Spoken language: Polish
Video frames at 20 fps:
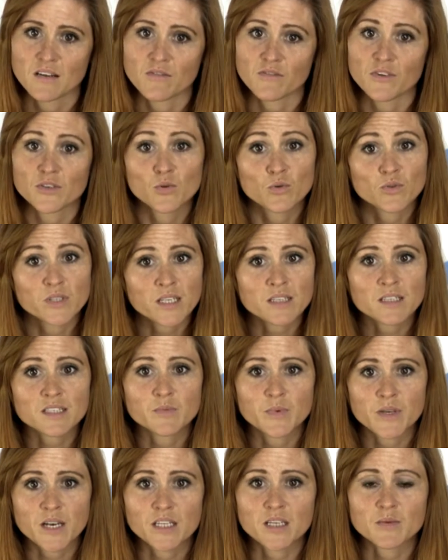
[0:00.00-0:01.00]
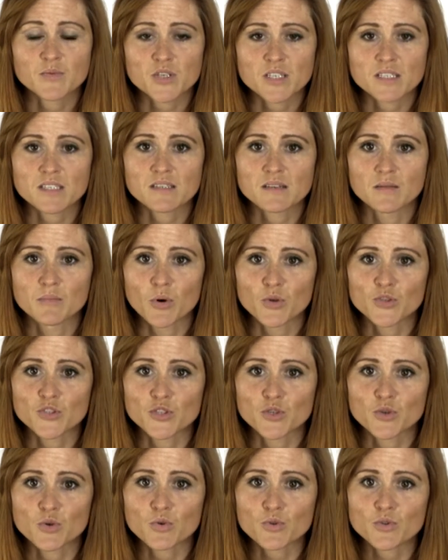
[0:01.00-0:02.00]
Według danych zbieranych przez
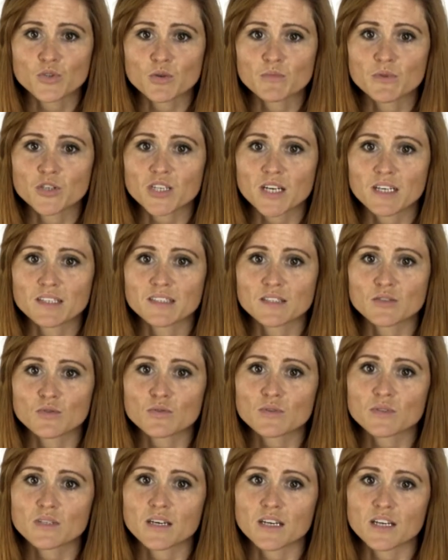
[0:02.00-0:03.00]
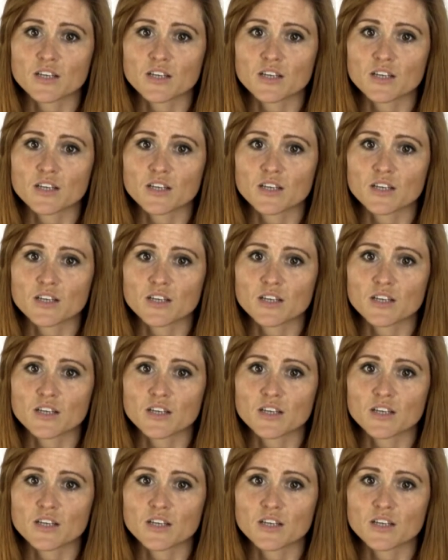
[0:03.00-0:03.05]
Mosir Kutno, mieszkańcy Kutna,